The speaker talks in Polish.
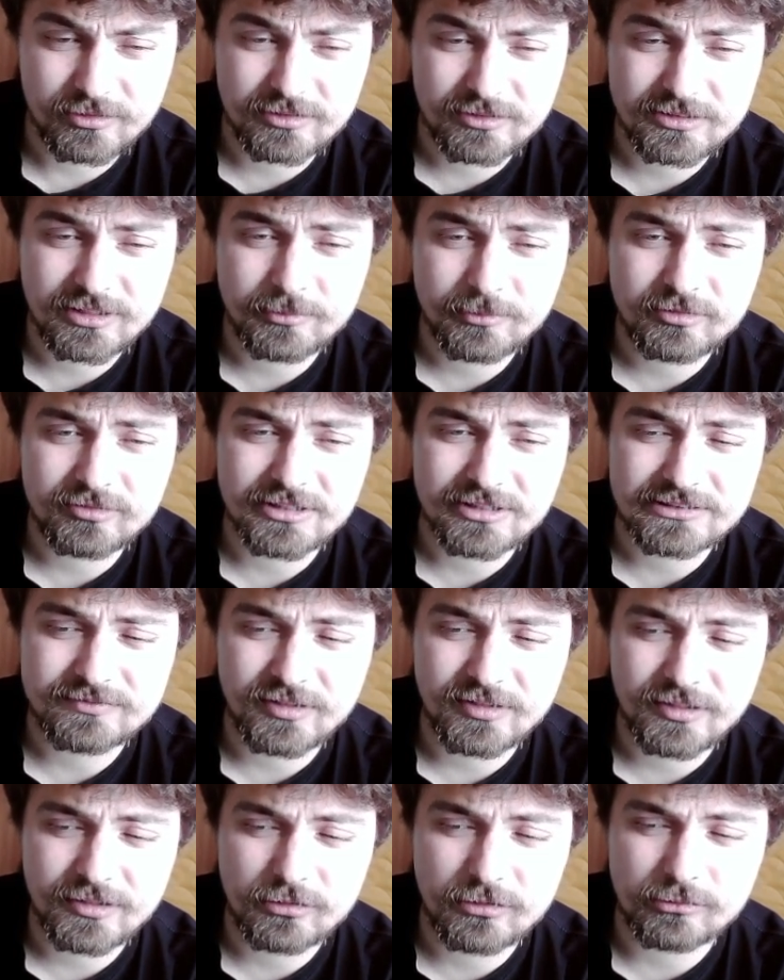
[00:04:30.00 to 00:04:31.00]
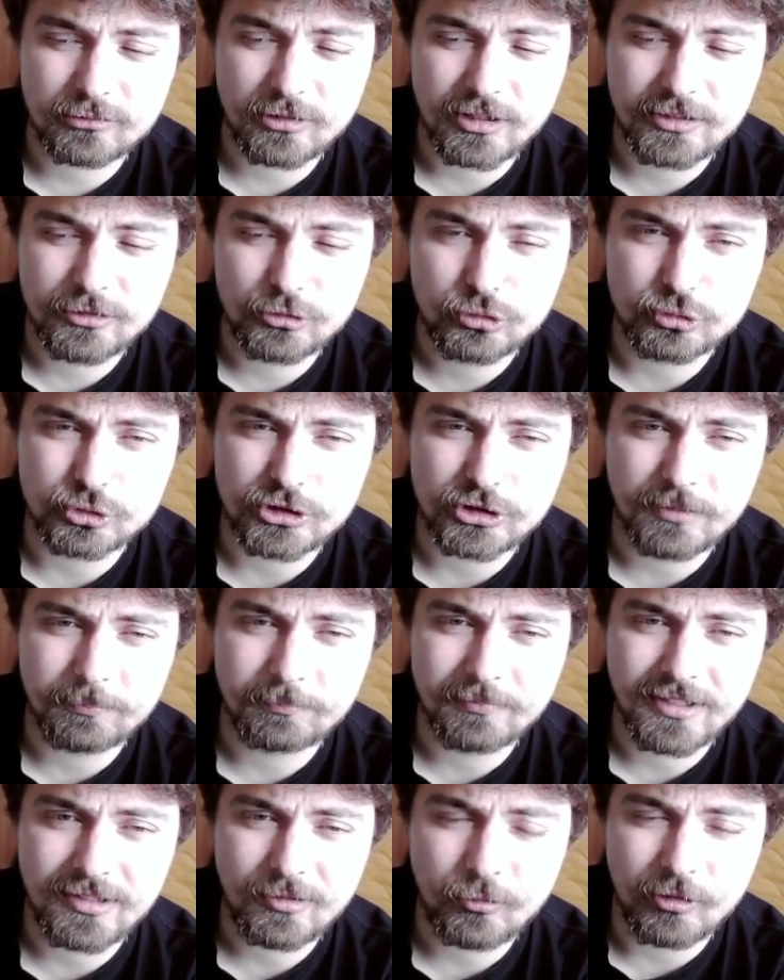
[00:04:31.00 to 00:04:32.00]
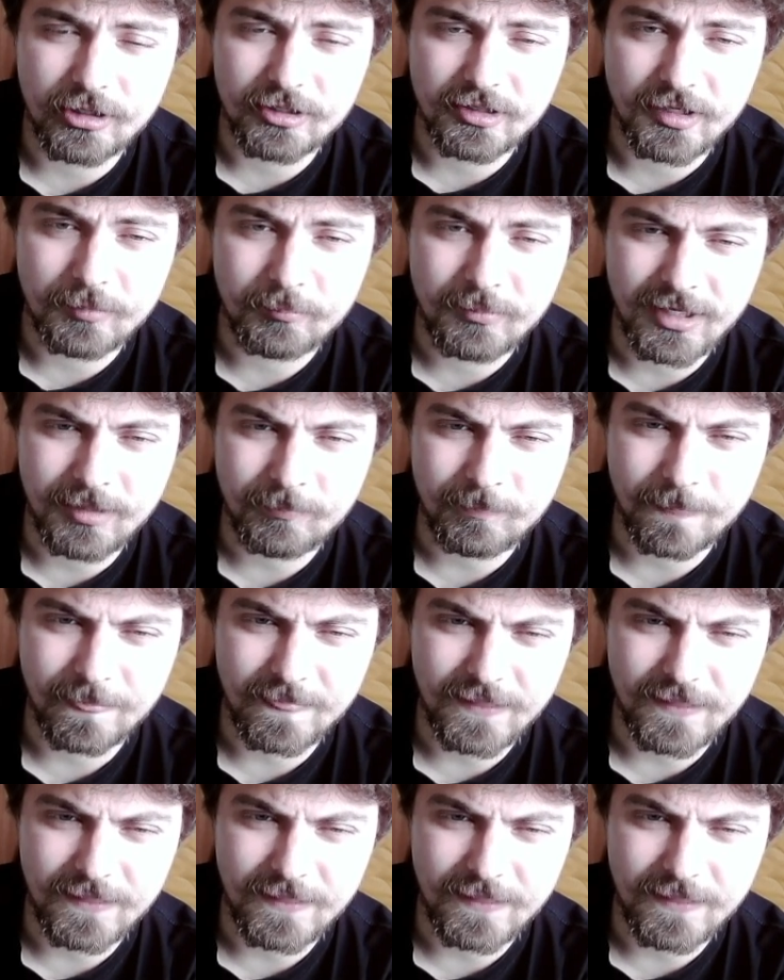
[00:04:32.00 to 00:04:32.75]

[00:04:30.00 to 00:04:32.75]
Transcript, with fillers: zrobił tak zwane hulaj dusza piekła nie ma